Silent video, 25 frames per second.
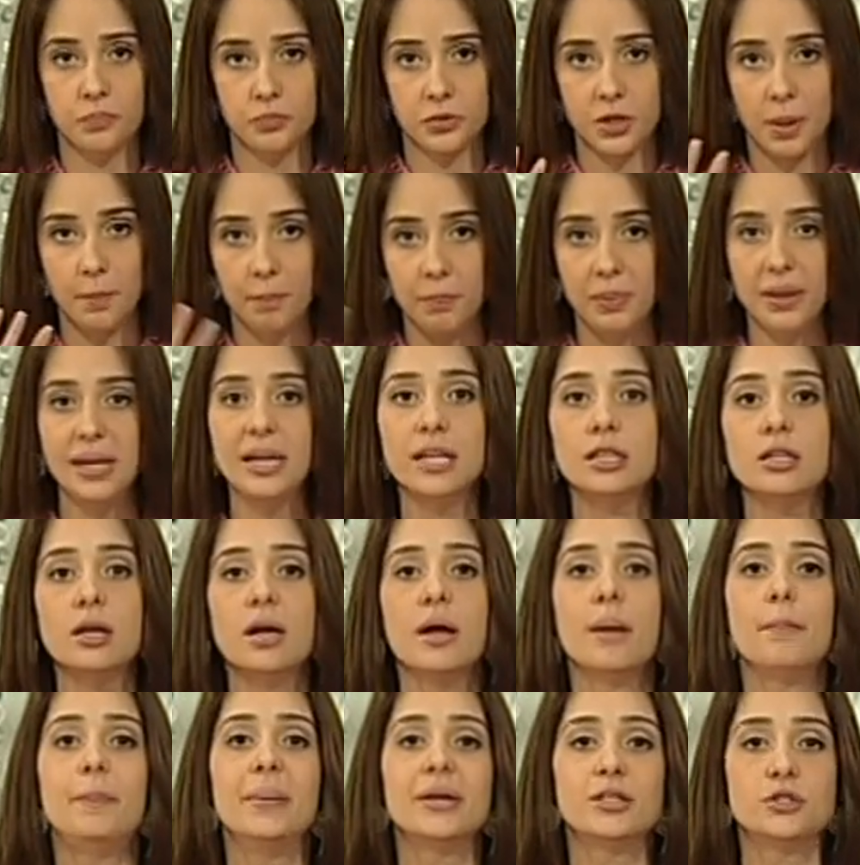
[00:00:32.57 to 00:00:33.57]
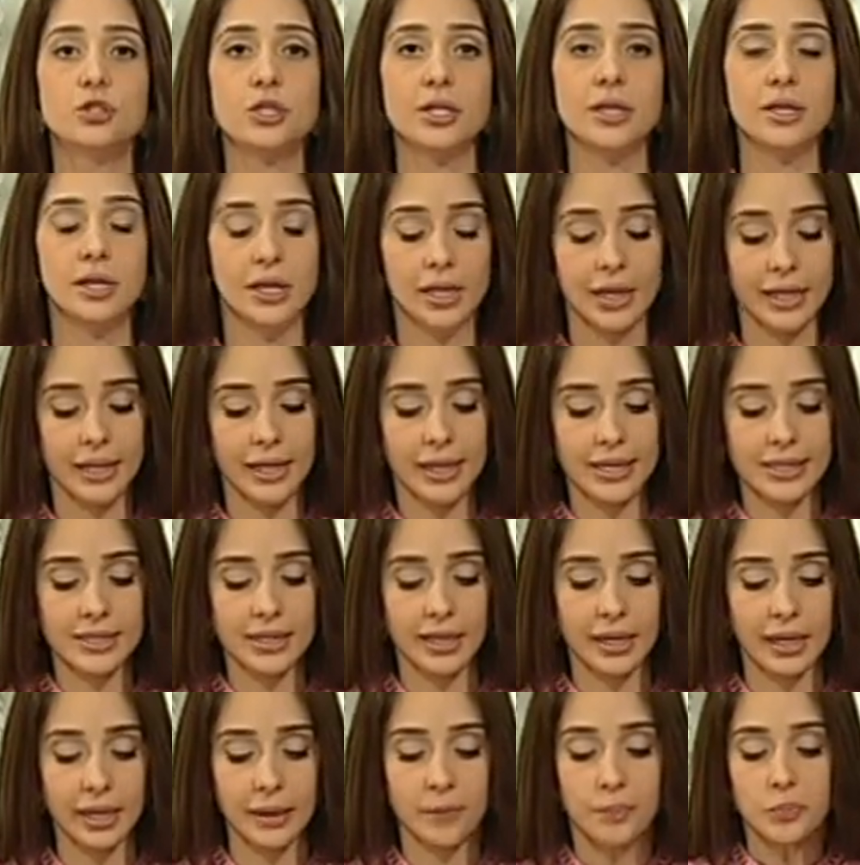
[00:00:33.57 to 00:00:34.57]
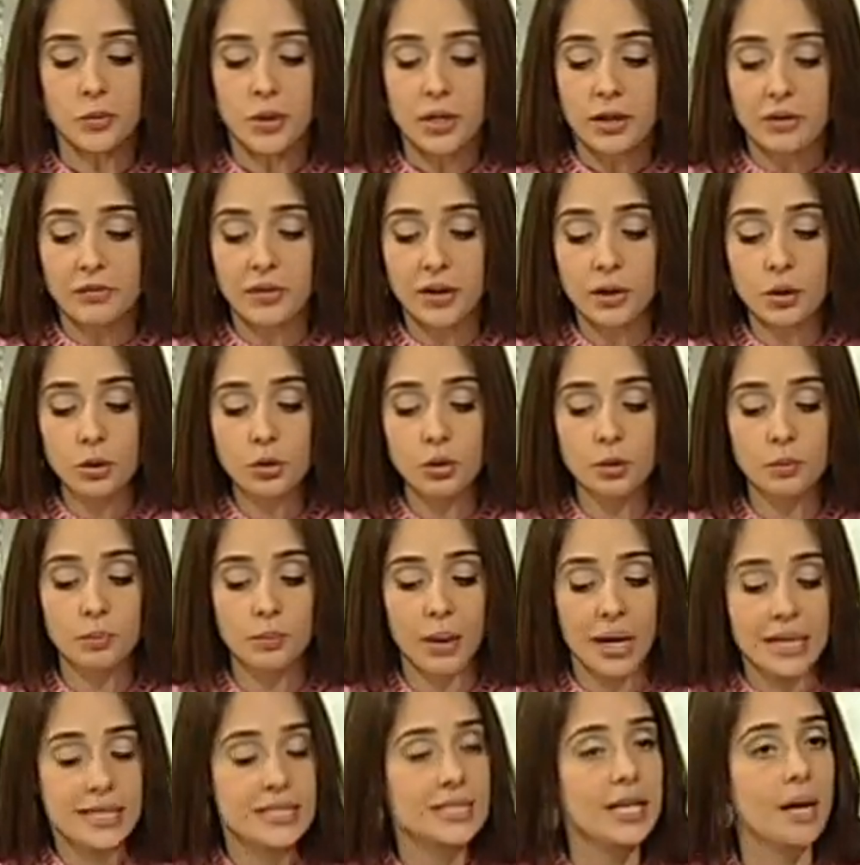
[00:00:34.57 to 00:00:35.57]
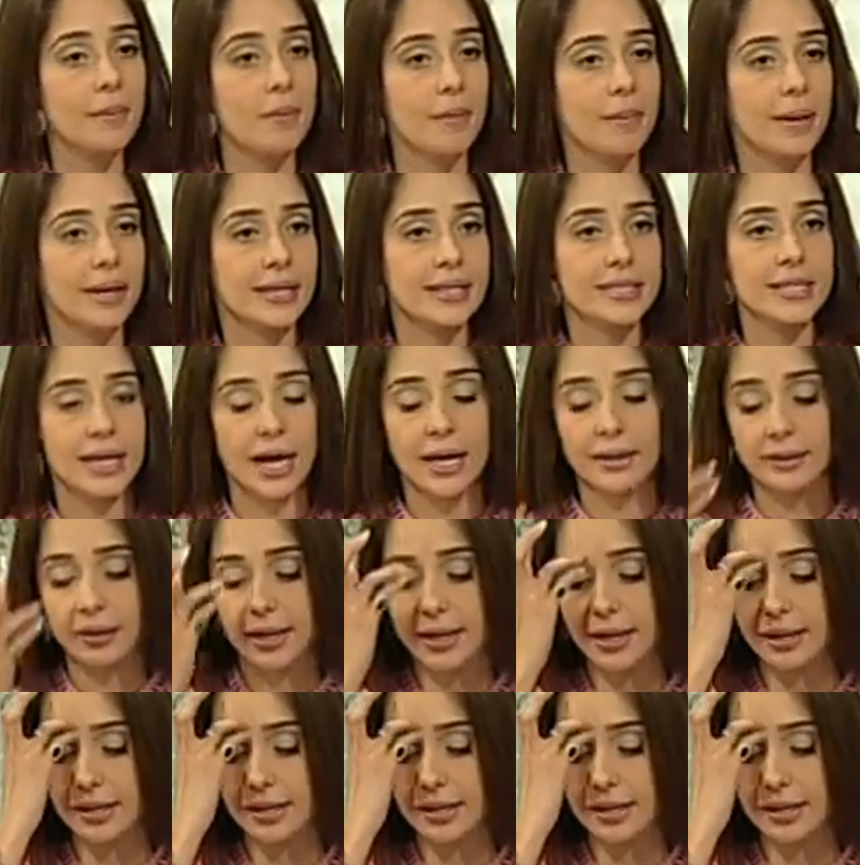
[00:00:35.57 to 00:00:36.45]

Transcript: कंप्लीट पिक्चर ले सकें फ़ारूक लुकमान साहब हमारे साथ हैं एक